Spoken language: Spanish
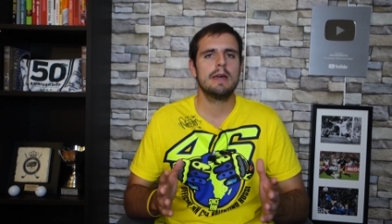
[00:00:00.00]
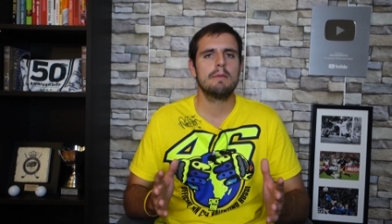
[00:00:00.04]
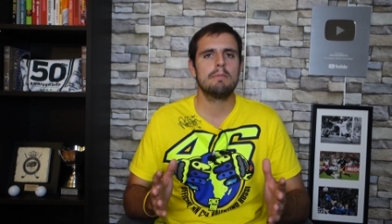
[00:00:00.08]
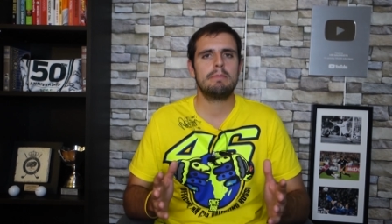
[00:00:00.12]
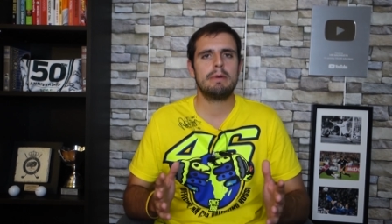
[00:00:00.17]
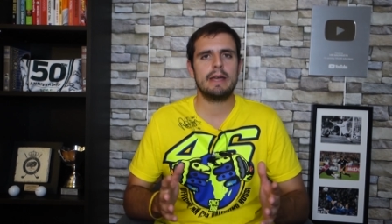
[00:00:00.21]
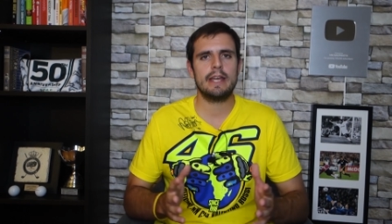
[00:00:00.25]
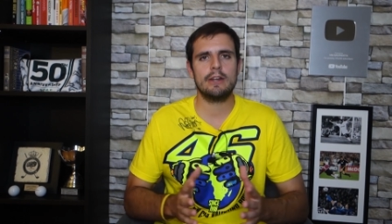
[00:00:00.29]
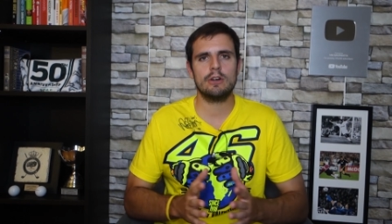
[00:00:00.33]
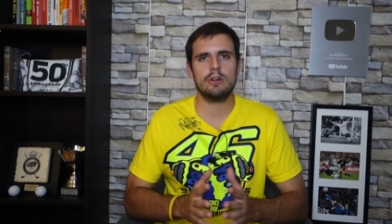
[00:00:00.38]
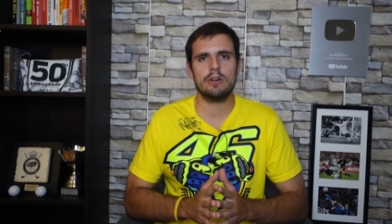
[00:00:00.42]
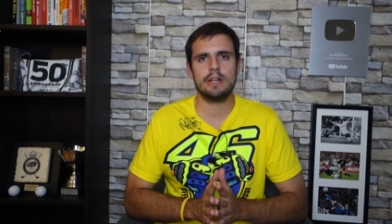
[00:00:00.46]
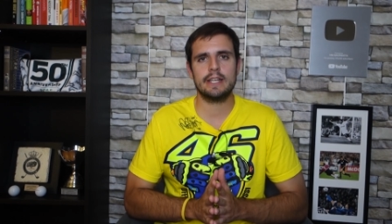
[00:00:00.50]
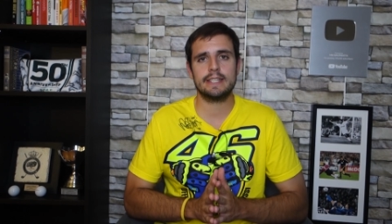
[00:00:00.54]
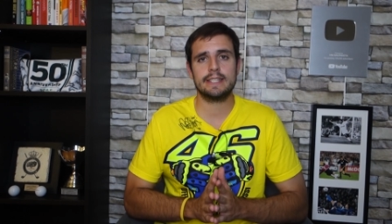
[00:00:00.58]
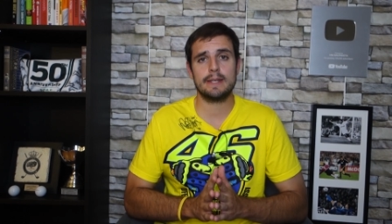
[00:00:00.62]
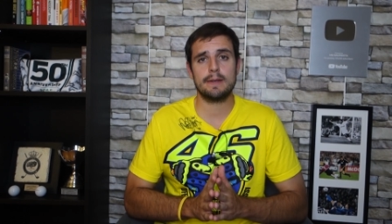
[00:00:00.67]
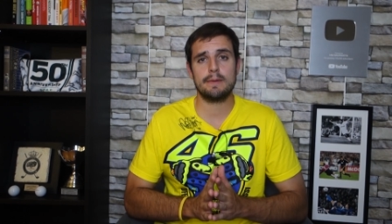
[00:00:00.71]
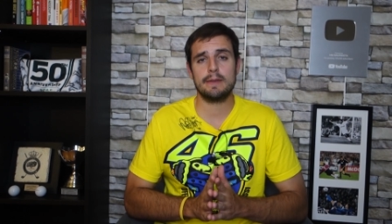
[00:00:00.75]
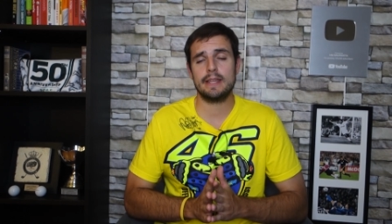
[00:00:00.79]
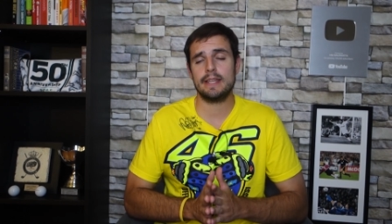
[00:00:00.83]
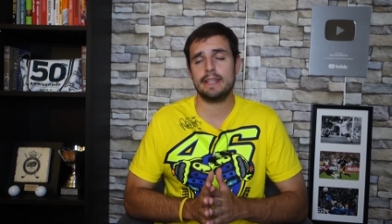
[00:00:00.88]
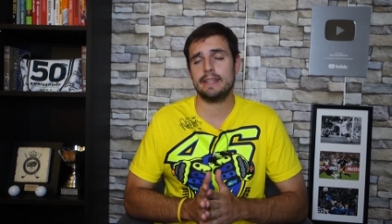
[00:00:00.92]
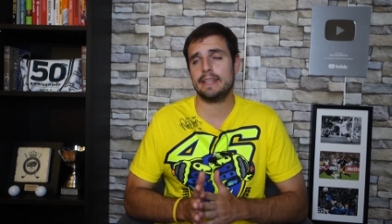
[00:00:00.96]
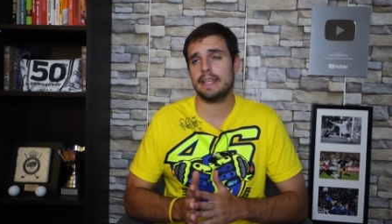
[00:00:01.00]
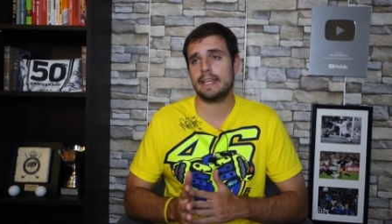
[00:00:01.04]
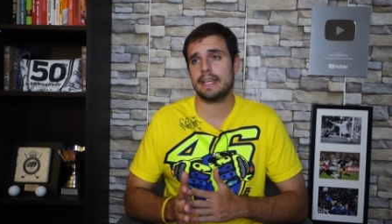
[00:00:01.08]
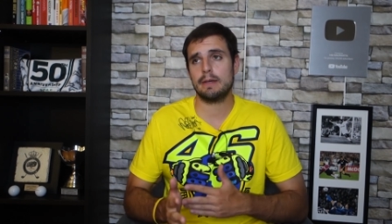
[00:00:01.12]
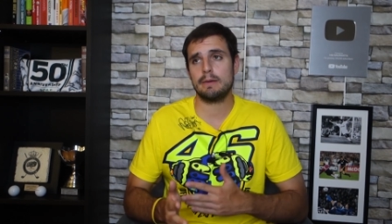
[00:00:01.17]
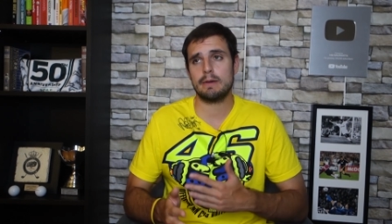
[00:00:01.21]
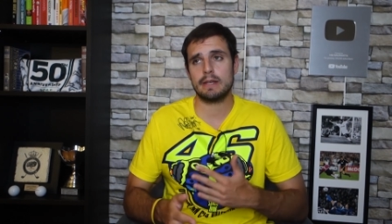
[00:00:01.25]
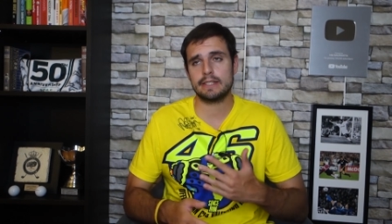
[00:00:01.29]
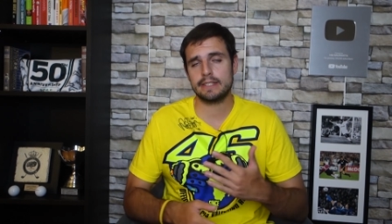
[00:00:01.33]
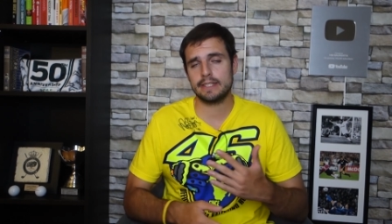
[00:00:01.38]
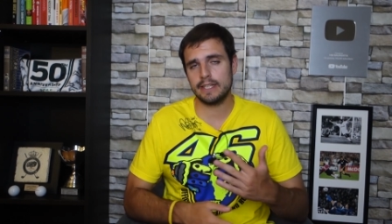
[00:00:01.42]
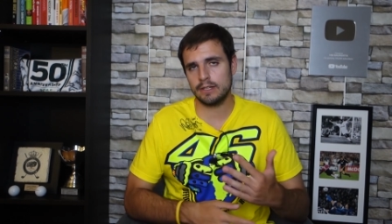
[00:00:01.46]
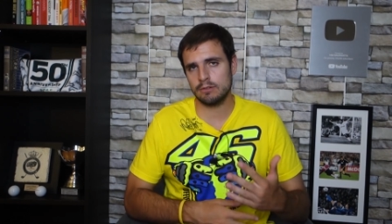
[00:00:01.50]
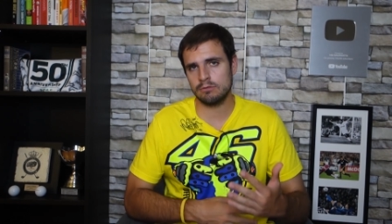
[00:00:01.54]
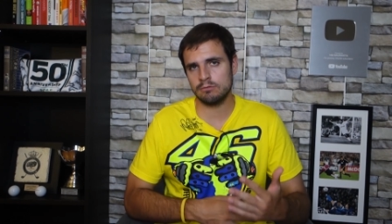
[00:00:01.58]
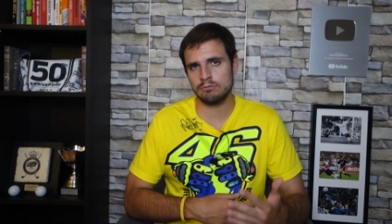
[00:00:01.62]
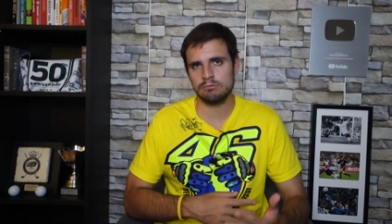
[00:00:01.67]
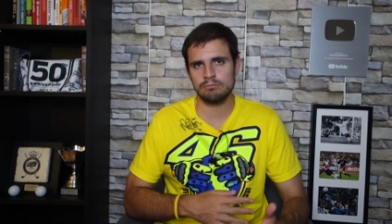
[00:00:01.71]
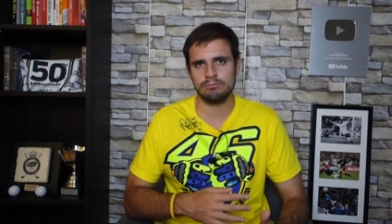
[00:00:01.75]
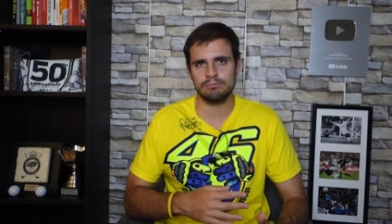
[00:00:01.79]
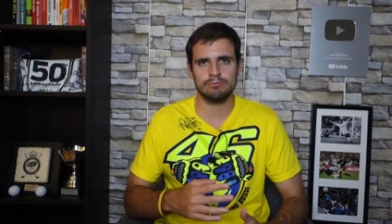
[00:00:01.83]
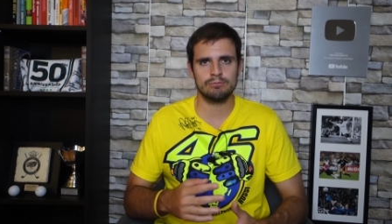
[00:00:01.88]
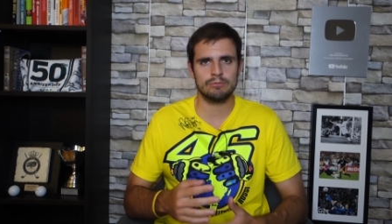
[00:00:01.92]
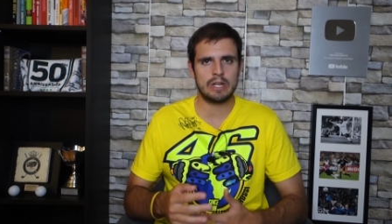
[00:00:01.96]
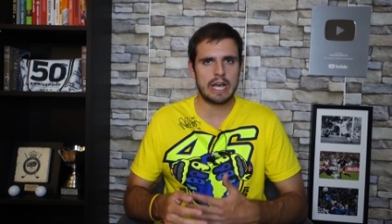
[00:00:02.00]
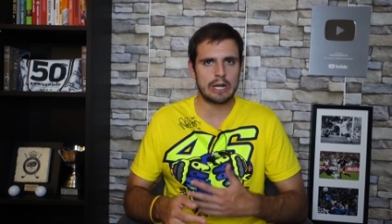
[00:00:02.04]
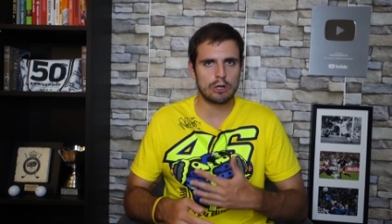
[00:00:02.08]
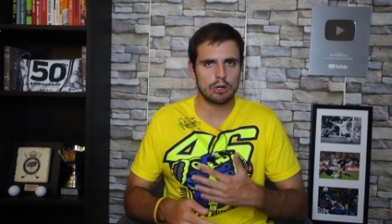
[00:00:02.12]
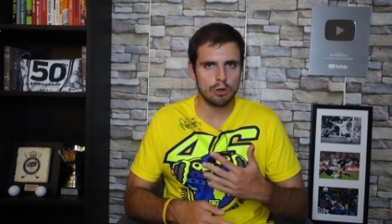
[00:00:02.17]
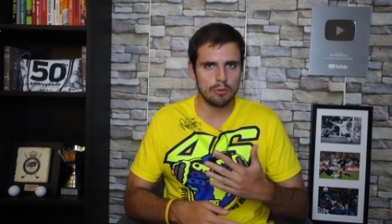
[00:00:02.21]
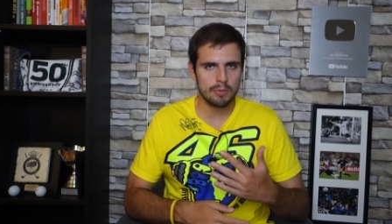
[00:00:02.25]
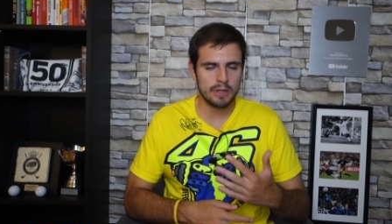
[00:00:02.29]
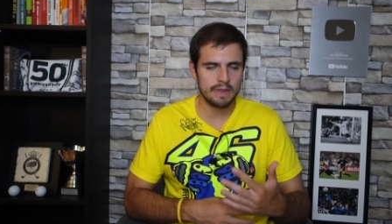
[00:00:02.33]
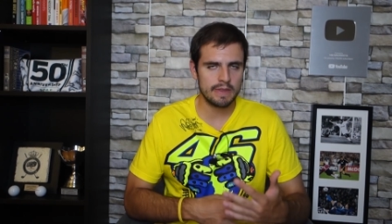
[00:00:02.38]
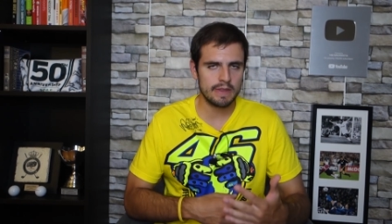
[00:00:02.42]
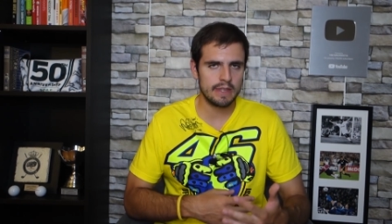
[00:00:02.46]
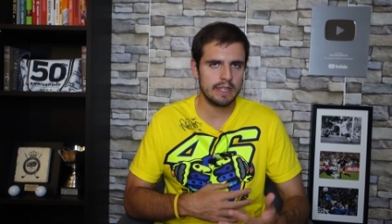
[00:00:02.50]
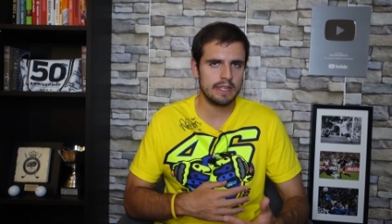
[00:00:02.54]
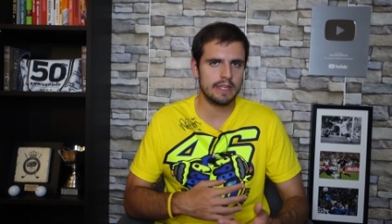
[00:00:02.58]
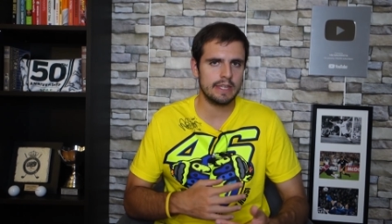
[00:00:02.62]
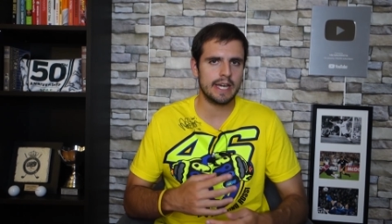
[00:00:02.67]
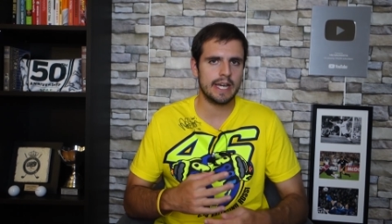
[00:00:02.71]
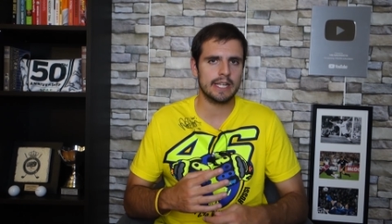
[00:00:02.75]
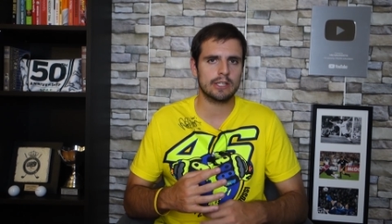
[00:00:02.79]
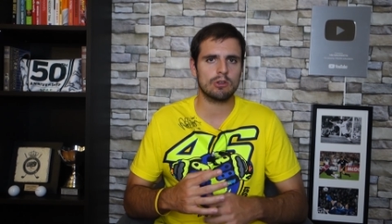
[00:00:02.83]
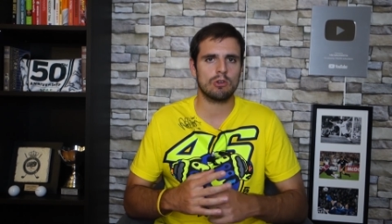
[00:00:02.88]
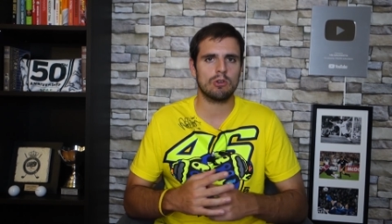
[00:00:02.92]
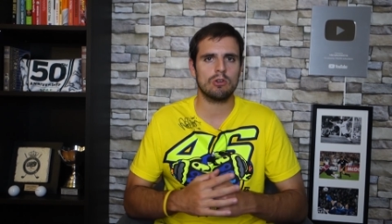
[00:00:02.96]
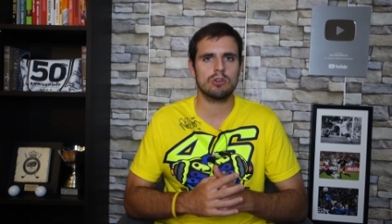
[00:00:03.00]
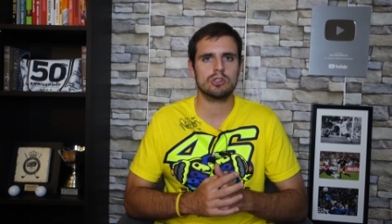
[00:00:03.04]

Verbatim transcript: pero es evidente que iba a ser una comidilla todos